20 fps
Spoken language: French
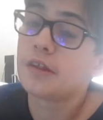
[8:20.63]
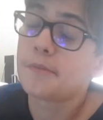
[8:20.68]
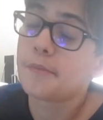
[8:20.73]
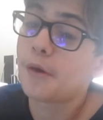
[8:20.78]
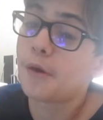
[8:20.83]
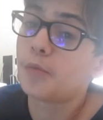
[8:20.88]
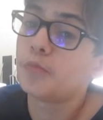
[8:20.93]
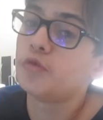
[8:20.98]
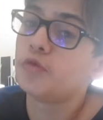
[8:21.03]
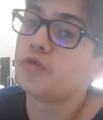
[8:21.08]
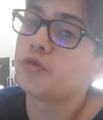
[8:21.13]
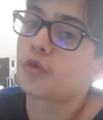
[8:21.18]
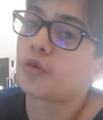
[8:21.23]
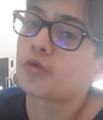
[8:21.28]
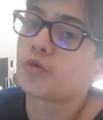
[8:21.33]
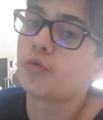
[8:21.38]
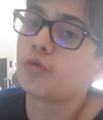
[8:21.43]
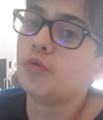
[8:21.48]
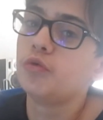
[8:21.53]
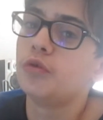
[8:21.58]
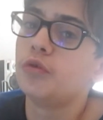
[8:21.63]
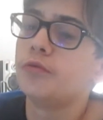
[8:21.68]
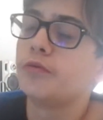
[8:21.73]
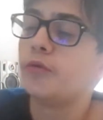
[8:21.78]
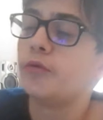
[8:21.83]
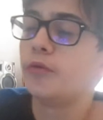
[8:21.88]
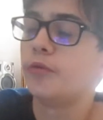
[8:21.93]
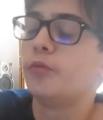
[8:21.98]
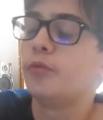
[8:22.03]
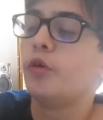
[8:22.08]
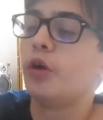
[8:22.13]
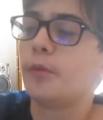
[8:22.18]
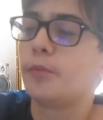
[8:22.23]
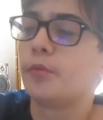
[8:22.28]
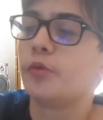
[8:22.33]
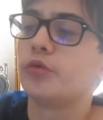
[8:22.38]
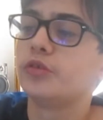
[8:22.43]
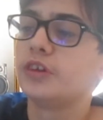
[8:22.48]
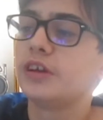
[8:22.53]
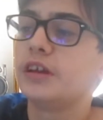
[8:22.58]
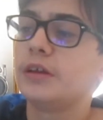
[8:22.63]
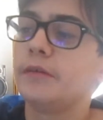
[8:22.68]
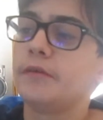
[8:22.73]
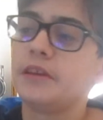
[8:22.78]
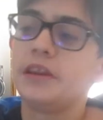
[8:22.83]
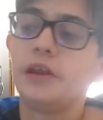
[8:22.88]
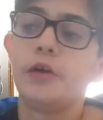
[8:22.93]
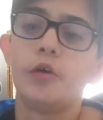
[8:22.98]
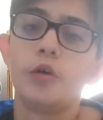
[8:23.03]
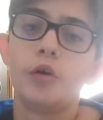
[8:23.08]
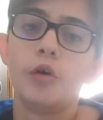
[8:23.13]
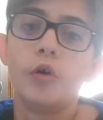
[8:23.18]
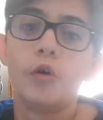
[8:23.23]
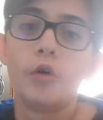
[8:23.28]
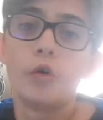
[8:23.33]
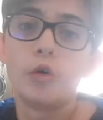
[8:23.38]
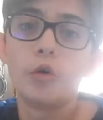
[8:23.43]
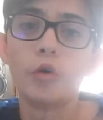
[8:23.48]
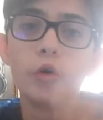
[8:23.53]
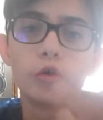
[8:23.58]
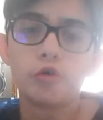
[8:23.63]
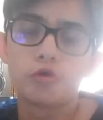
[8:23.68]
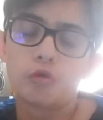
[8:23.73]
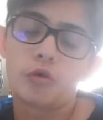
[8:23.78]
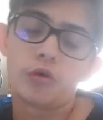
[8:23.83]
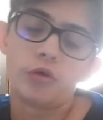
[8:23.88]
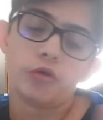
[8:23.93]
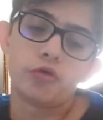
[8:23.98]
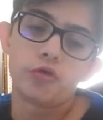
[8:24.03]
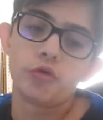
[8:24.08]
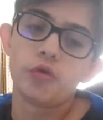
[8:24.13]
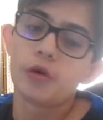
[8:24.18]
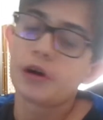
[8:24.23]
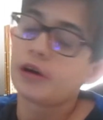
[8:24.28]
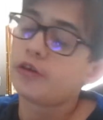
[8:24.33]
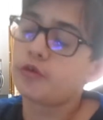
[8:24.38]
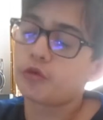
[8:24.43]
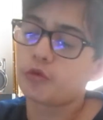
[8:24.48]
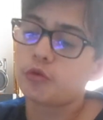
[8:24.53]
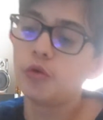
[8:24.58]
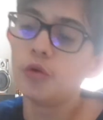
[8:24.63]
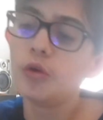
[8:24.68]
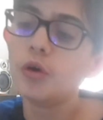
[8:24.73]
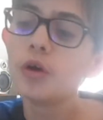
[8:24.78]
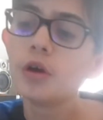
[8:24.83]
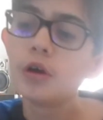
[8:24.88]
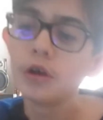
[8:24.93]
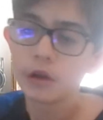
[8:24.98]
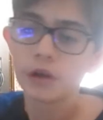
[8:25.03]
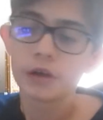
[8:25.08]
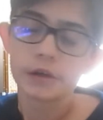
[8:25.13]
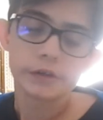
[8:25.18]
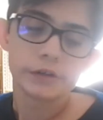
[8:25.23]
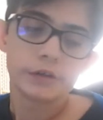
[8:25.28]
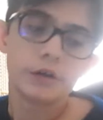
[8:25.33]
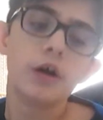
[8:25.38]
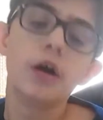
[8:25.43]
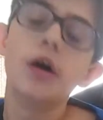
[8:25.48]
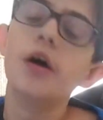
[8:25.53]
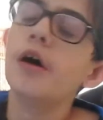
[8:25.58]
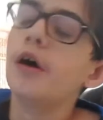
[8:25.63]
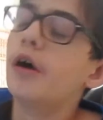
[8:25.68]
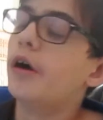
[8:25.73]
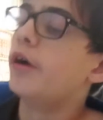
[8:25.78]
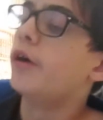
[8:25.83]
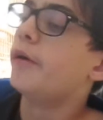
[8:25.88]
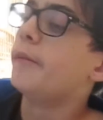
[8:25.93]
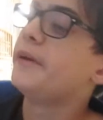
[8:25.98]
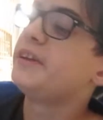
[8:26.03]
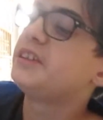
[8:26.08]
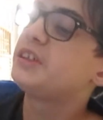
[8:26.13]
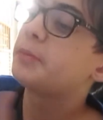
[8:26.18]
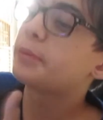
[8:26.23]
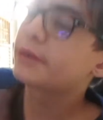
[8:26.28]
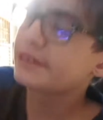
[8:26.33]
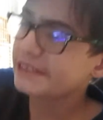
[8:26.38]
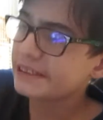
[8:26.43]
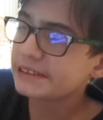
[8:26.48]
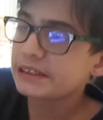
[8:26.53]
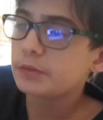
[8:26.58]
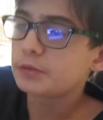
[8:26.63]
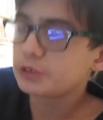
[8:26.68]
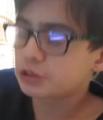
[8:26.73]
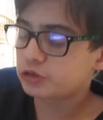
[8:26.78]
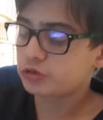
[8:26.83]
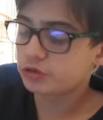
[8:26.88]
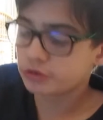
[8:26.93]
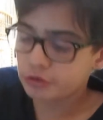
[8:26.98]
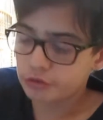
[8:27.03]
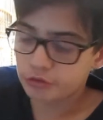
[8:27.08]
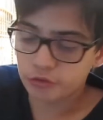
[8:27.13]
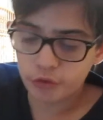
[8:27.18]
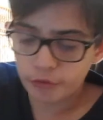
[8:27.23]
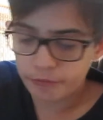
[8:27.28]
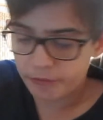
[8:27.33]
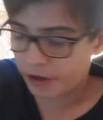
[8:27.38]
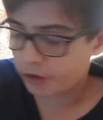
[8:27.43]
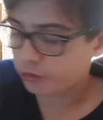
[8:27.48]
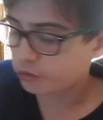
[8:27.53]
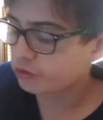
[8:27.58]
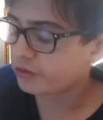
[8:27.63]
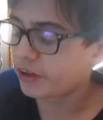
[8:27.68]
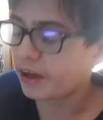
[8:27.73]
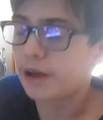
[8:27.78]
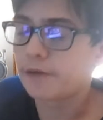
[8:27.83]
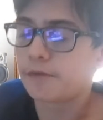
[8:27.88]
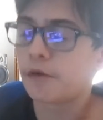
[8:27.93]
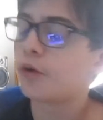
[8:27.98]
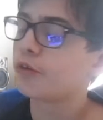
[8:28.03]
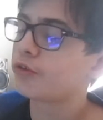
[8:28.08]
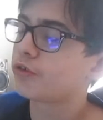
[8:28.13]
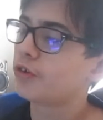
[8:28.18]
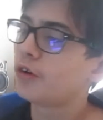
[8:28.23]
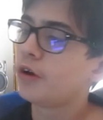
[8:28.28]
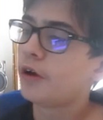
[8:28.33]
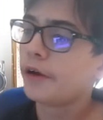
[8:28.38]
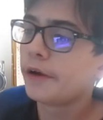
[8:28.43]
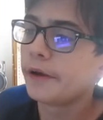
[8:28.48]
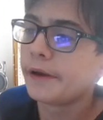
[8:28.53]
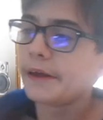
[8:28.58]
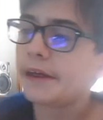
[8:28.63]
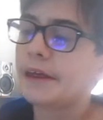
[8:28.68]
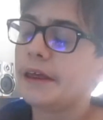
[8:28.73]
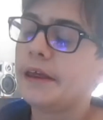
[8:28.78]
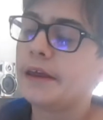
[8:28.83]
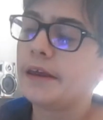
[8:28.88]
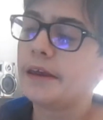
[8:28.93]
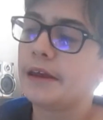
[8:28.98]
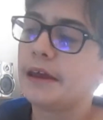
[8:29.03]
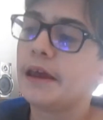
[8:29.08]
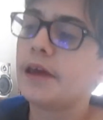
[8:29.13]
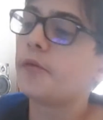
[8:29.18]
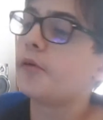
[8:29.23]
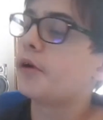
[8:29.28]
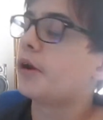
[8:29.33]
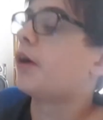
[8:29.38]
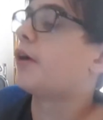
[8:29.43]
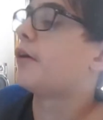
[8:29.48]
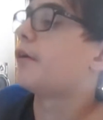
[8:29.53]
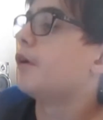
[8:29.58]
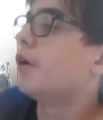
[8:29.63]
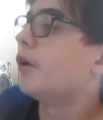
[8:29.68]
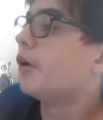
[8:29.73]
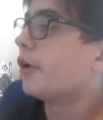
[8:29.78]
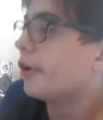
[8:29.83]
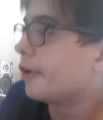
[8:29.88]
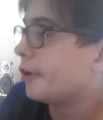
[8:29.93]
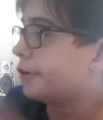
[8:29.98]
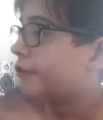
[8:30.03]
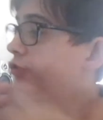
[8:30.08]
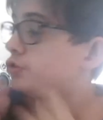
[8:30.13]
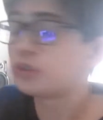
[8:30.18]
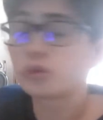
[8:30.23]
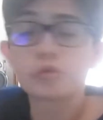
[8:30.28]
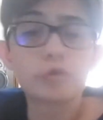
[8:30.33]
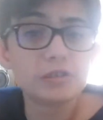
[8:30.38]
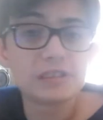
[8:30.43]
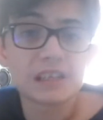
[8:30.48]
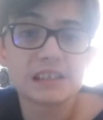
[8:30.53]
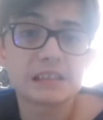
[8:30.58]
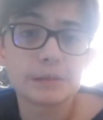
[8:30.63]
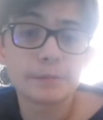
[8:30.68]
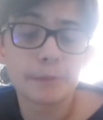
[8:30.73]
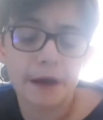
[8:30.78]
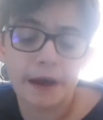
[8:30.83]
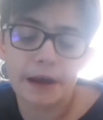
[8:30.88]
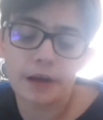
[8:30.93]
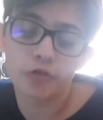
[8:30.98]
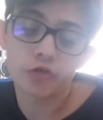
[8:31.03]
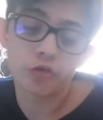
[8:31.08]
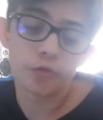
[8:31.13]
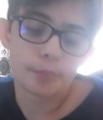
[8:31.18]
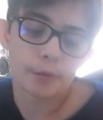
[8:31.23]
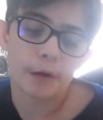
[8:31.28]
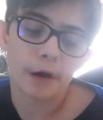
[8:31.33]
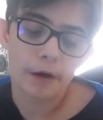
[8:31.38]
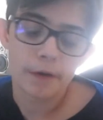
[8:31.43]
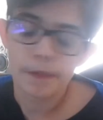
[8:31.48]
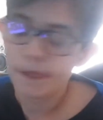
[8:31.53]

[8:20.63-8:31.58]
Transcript: pas en mesure du coup de vous uploader des vidéos le jour le jour. Et du coup, ben, j'ai pris cette habitude de faire tout à l'avance. Et, voilà. Euh, du coup, ça c'est pareil, je pars